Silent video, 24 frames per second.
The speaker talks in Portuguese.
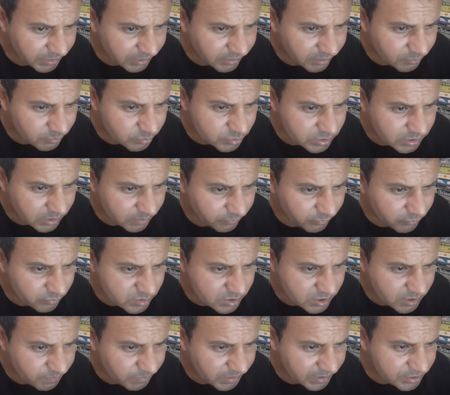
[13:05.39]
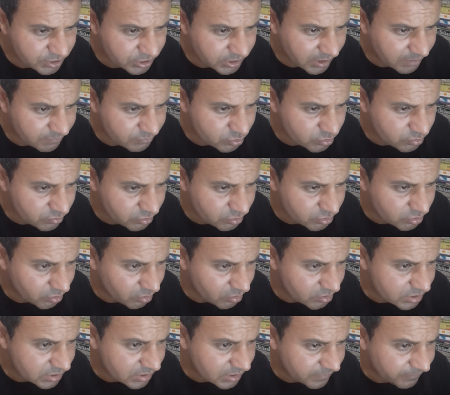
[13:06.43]
Então buscamos você para estarmos juntos de
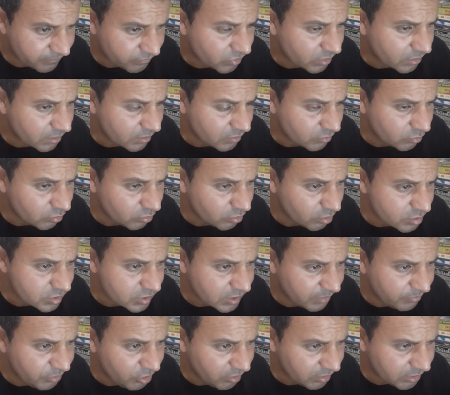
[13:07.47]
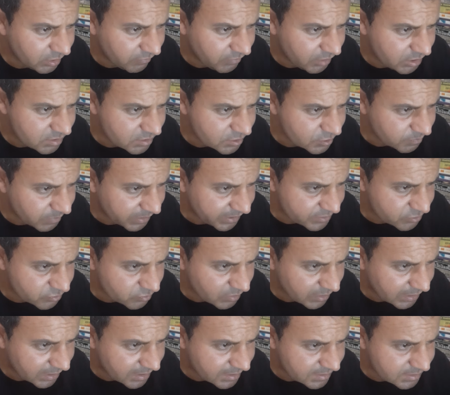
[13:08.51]
no nosso caminho através disso, para a
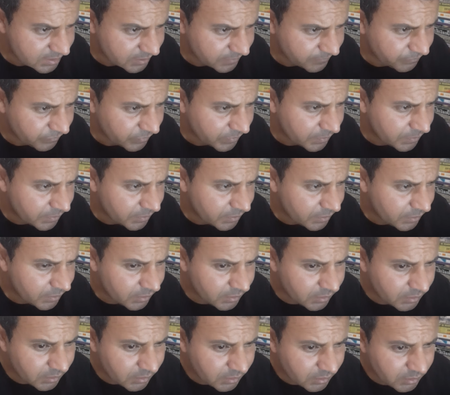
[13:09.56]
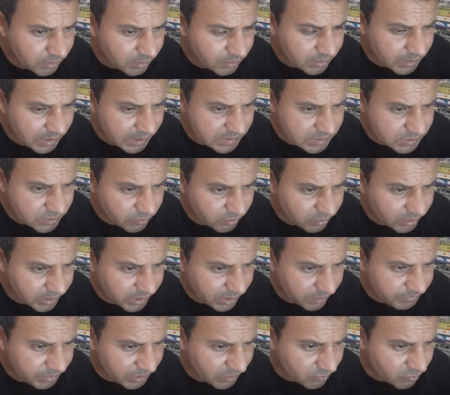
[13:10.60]
sua casa. A senhora que
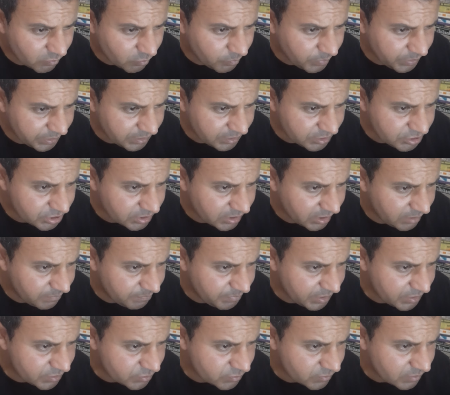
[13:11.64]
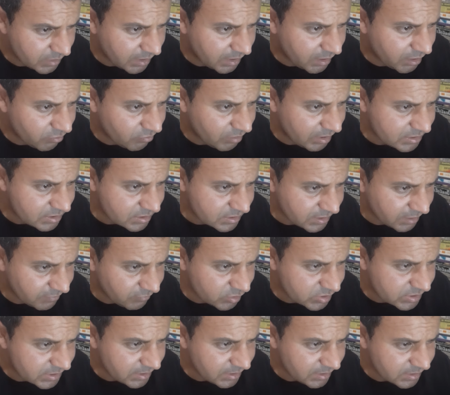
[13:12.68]
é minha acompanhante tem, penso, algo a dizer a
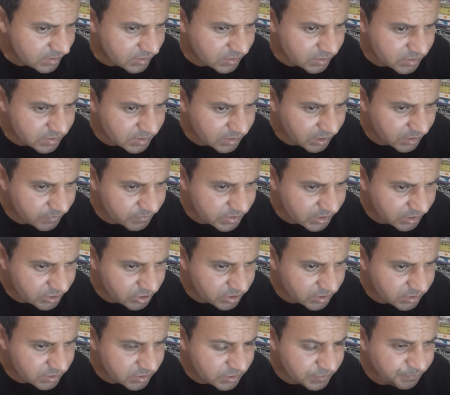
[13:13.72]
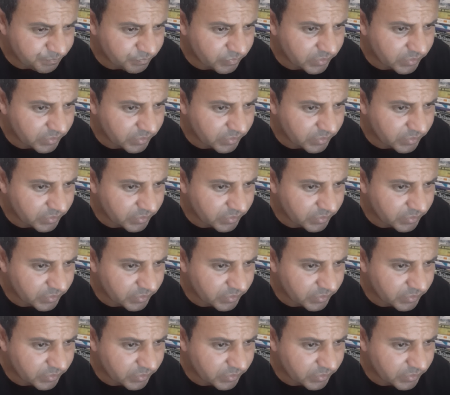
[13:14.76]
você antes que seguimos adiante.